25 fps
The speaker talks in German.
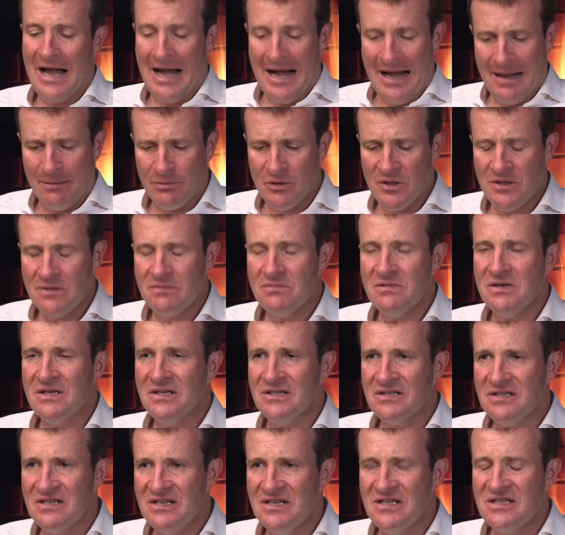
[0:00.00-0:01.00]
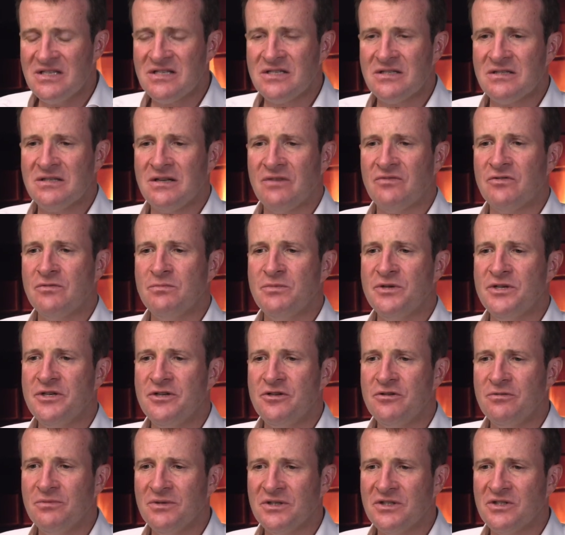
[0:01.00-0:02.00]
Aber es ist, davon bin
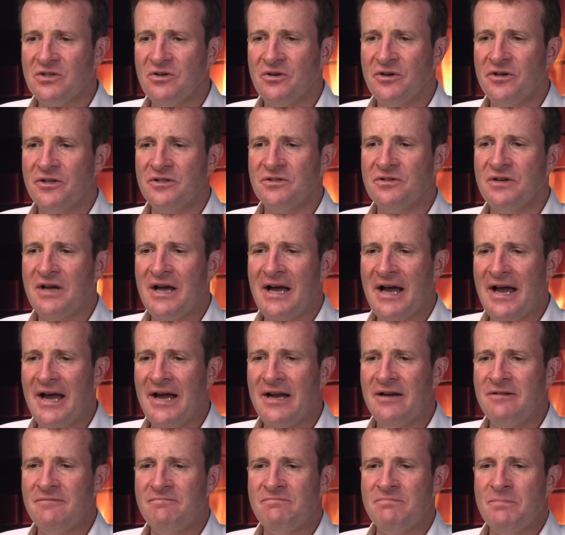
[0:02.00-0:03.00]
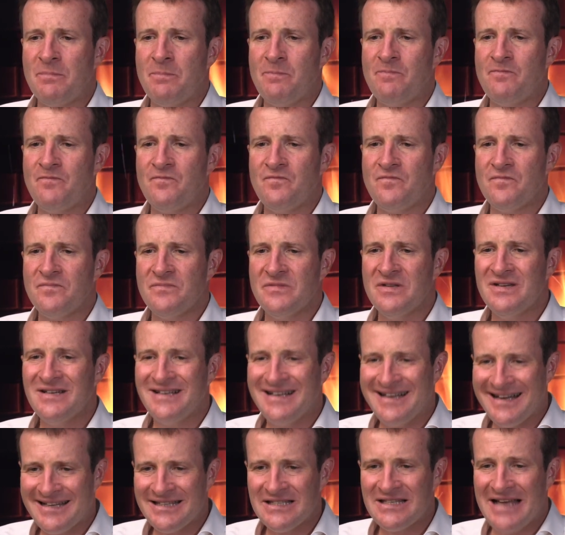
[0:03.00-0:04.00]
ich überzeugt, ein, eine,
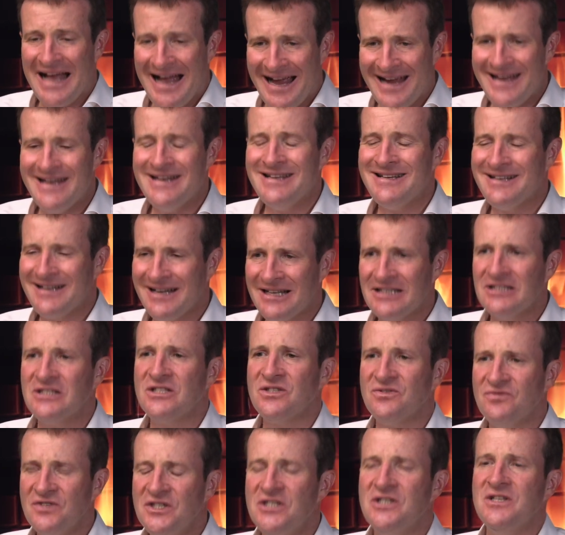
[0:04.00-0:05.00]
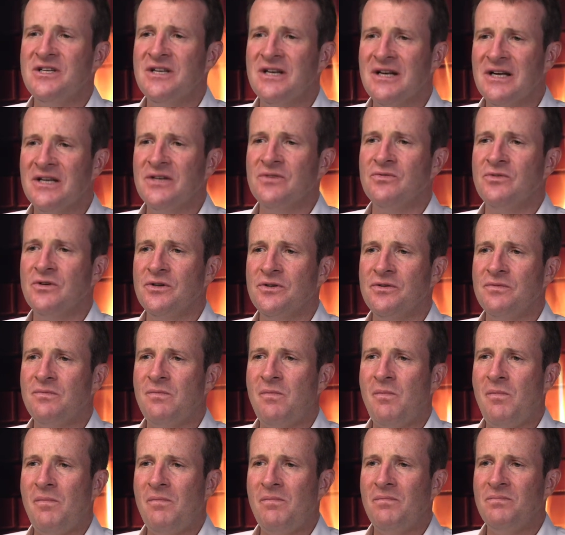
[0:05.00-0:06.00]
ganz, eine ganz wichtige Antwort
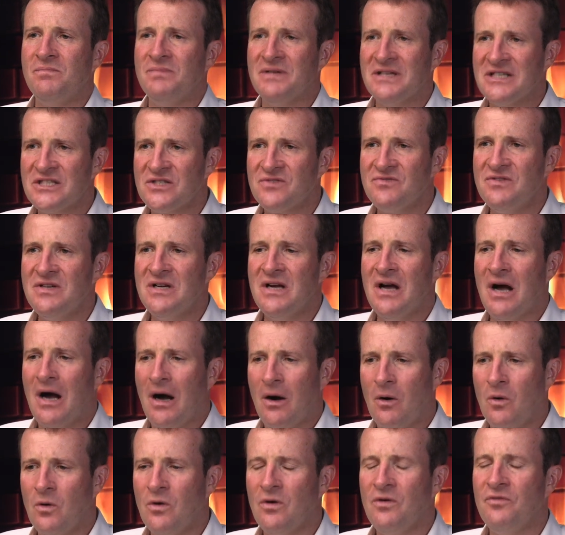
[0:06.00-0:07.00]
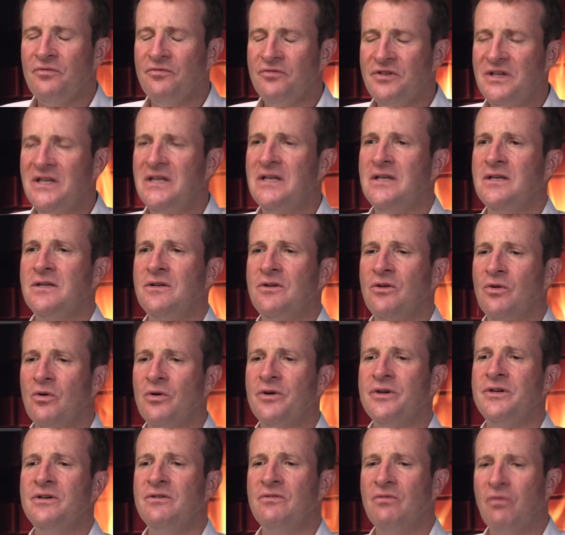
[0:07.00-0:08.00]
dass wir auch viele
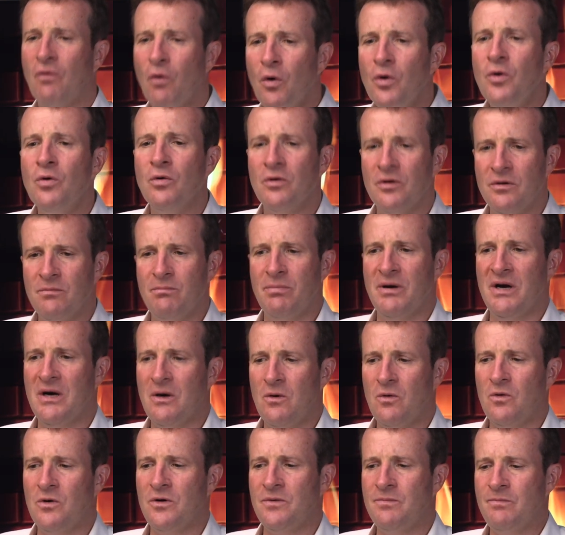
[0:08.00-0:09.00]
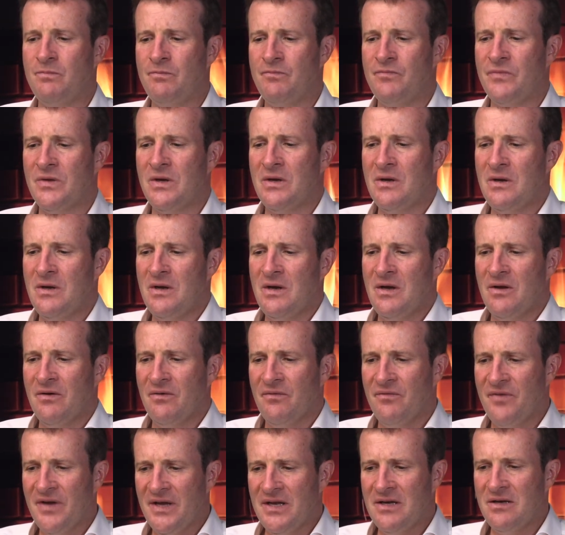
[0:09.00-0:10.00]
neue Wohnungen brauchen,
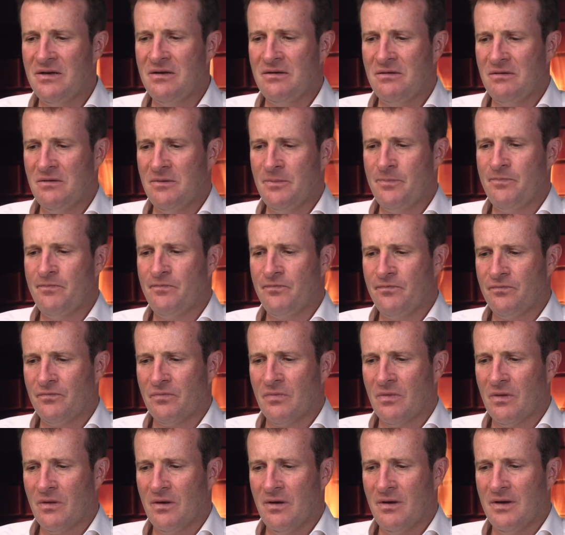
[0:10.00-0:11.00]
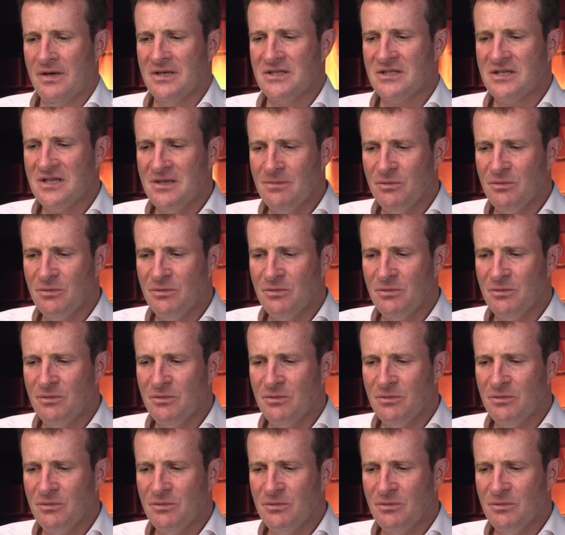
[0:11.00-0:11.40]
wenn es